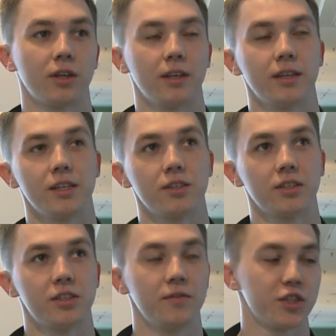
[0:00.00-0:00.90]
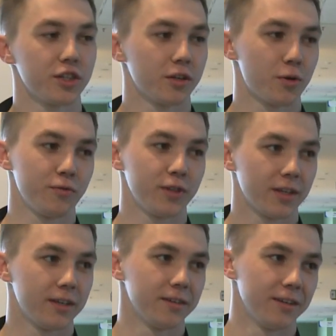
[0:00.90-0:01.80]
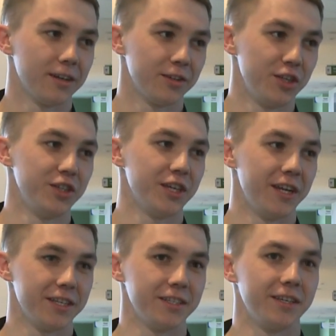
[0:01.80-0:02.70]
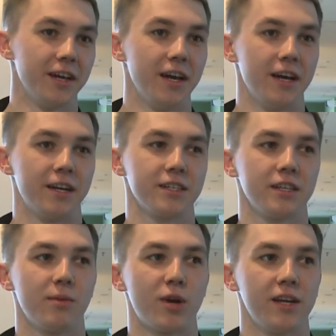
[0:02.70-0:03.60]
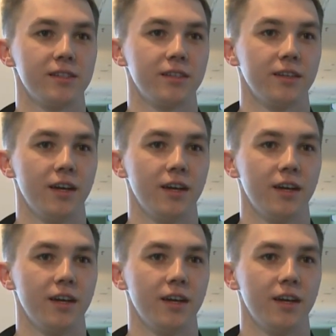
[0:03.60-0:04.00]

когда есть свежая кровь, тогда интересней, разнообразней.